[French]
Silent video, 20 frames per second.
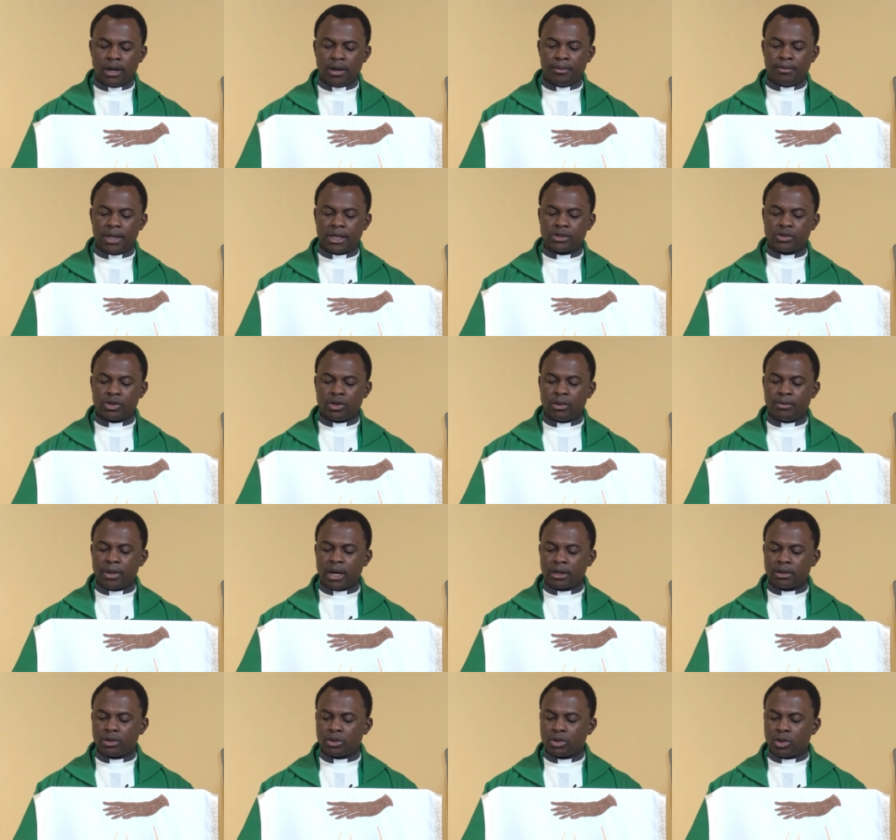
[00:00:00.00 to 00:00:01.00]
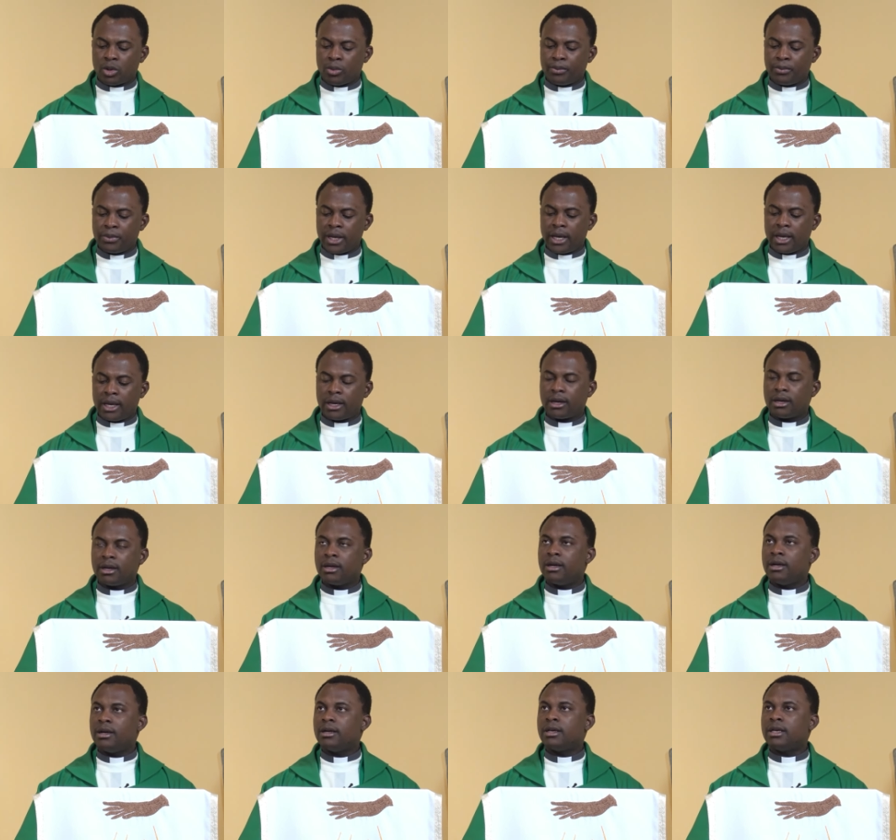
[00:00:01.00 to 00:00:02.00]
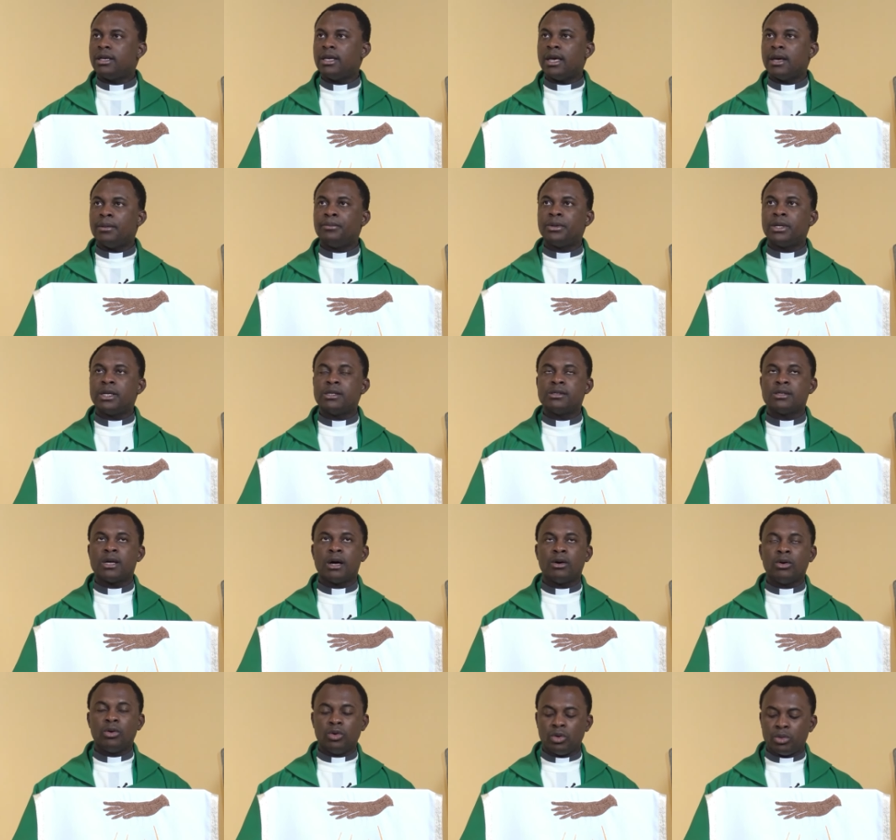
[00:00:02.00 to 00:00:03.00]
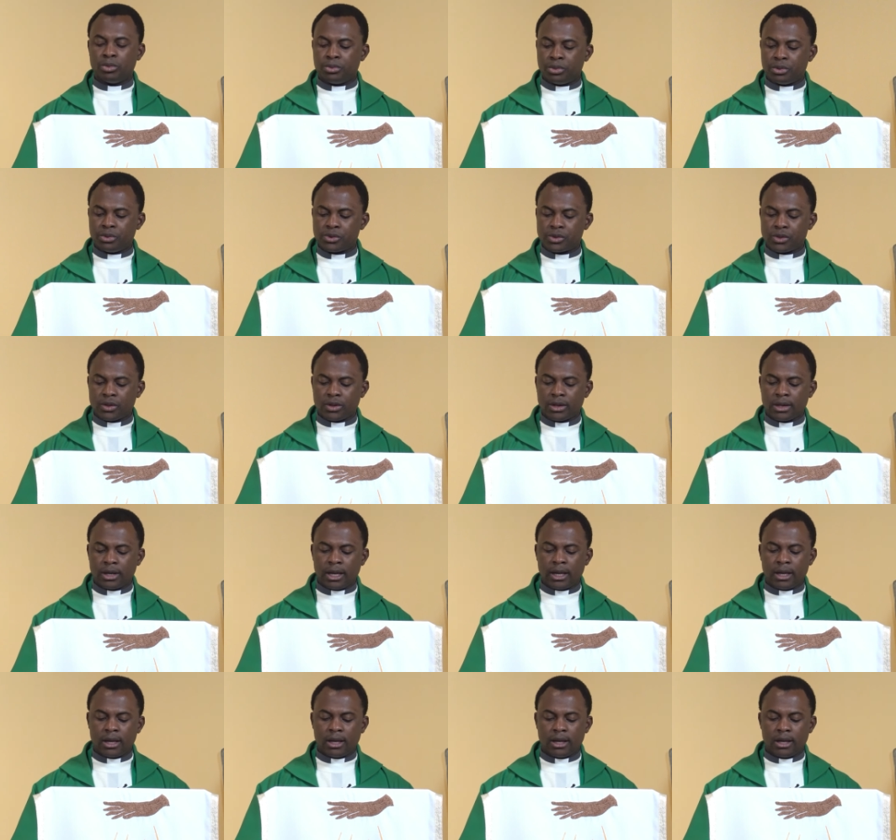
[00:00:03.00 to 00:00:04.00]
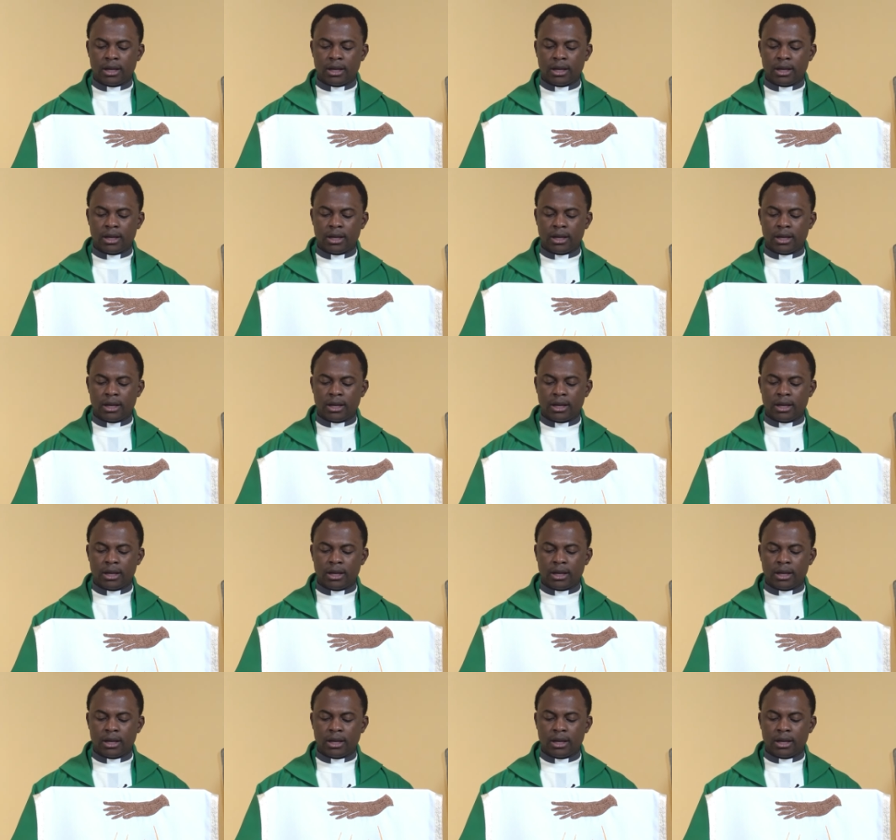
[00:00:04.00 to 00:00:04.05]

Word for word: mais seulement de ton Père qui est présent au plus secret.